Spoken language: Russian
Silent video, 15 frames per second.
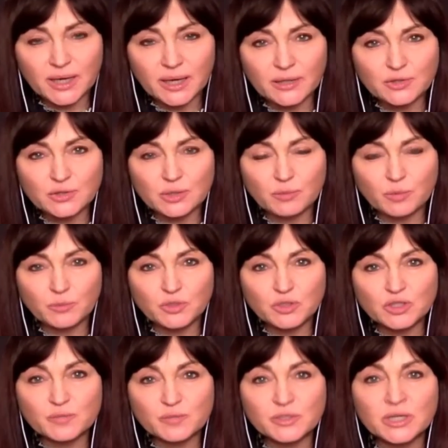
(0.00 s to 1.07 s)
Я хочу напомнить, что
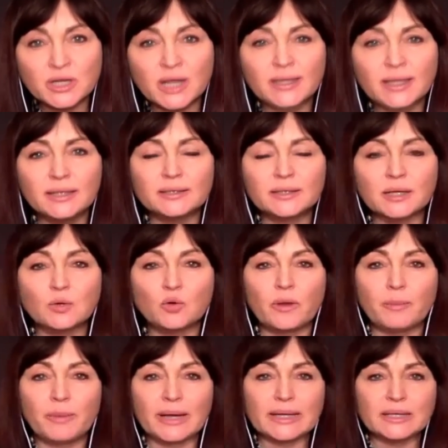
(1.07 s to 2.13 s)
спонсор канала – торговая
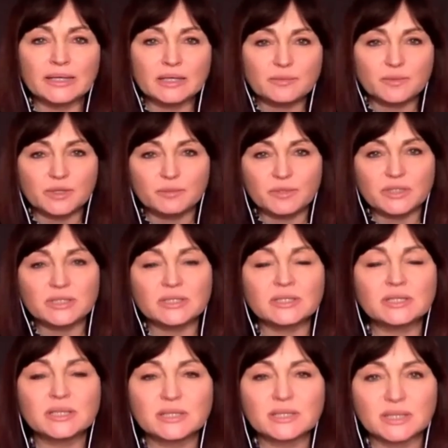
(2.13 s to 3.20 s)
марка Гейтмана и
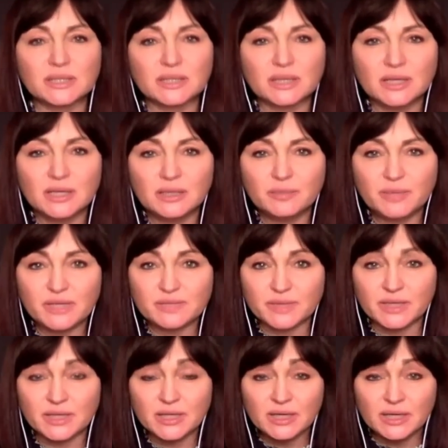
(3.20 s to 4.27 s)
медицинский центр «Призма».